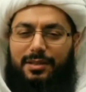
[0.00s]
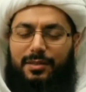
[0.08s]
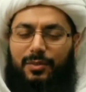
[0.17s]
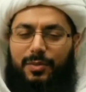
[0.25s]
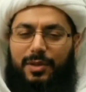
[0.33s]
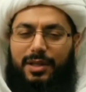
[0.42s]

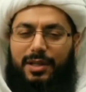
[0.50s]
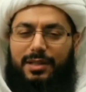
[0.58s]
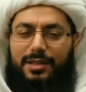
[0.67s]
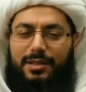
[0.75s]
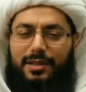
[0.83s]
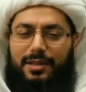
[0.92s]

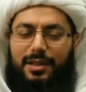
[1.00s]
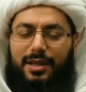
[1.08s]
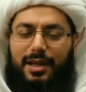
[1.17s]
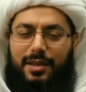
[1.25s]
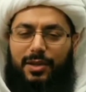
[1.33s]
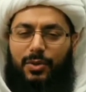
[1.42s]
الموبايلات
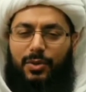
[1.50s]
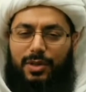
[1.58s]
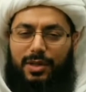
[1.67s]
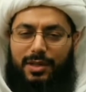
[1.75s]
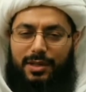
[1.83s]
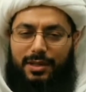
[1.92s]
هذا
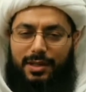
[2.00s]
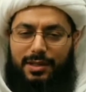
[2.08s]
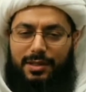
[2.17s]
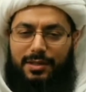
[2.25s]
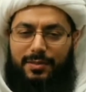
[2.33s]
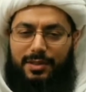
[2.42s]
النوكيا
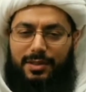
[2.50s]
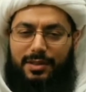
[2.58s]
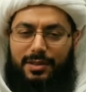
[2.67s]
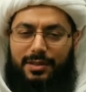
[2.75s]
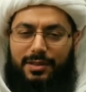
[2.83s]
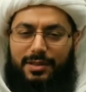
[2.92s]
القديم
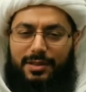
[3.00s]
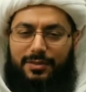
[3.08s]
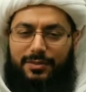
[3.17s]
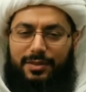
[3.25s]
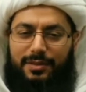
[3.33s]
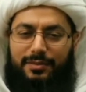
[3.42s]
اللي, اللي
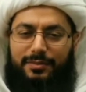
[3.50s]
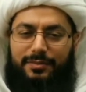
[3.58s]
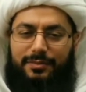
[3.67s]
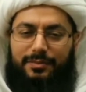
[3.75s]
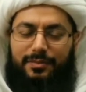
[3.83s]
تعرفه نعم نعم